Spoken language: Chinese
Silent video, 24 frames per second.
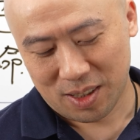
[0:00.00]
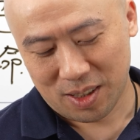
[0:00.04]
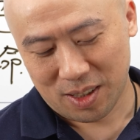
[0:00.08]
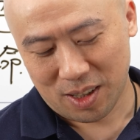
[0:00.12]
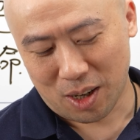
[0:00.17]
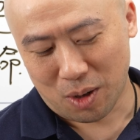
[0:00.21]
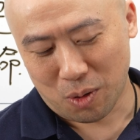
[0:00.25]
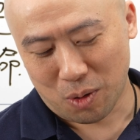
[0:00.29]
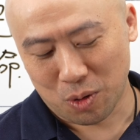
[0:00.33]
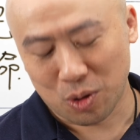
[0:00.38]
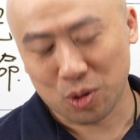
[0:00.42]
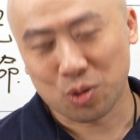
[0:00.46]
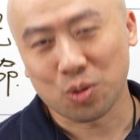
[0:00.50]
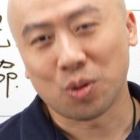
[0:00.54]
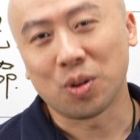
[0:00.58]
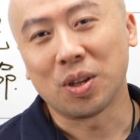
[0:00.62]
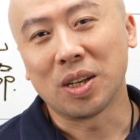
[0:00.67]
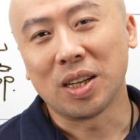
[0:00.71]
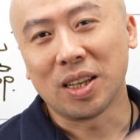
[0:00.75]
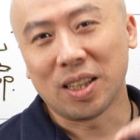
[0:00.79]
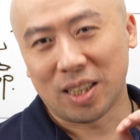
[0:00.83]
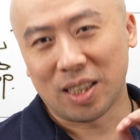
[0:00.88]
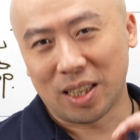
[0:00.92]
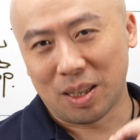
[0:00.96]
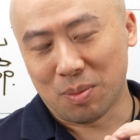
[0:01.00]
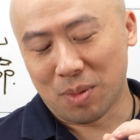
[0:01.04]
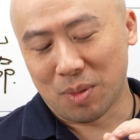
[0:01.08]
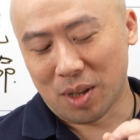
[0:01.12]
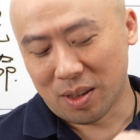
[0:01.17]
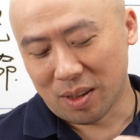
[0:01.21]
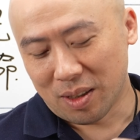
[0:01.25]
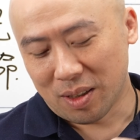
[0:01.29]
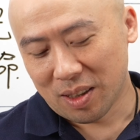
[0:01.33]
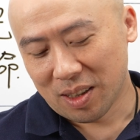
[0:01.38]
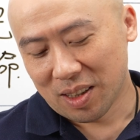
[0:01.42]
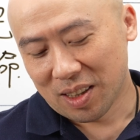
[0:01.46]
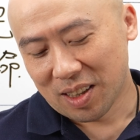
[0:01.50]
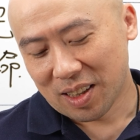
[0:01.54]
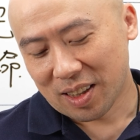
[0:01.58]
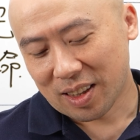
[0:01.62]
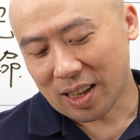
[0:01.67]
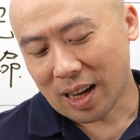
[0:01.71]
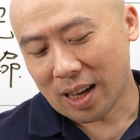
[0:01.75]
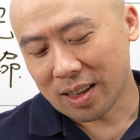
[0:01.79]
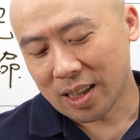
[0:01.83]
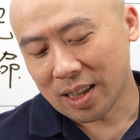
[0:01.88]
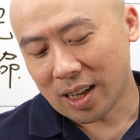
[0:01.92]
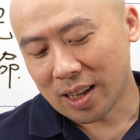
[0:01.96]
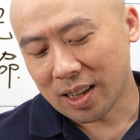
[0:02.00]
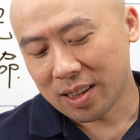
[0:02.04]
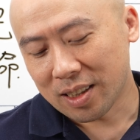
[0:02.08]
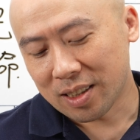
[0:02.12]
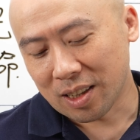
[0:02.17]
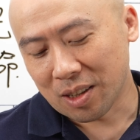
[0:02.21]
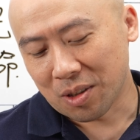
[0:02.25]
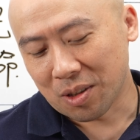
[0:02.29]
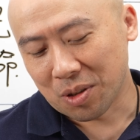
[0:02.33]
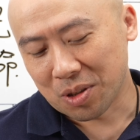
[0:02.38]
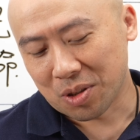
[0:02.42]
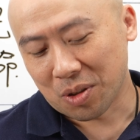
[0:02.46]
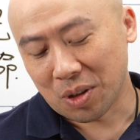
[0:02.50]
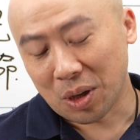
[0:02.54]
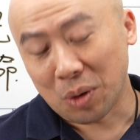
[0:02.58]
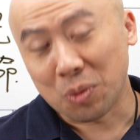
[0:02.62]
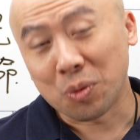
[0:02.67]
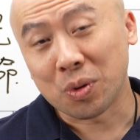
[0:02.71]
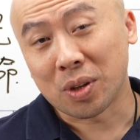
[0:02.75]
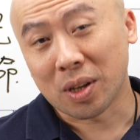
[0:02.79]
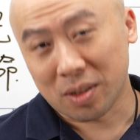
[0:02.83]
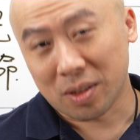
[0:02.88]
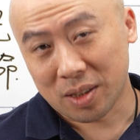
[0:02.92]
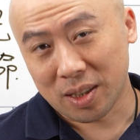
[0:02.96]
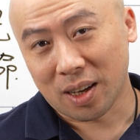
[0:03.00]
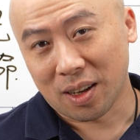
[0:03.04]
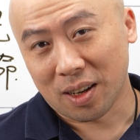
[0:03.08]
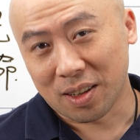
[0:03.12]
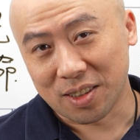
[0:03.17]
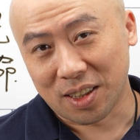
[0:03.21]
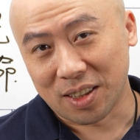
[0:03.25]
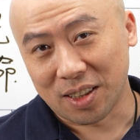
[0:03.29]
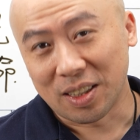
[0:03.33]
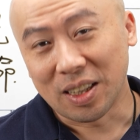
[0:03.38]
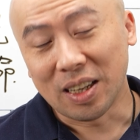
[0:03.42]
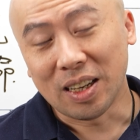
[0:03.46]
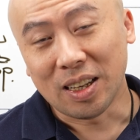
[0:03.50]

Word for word: 好，我是说你们大家在择偶的时候遇到这样的人，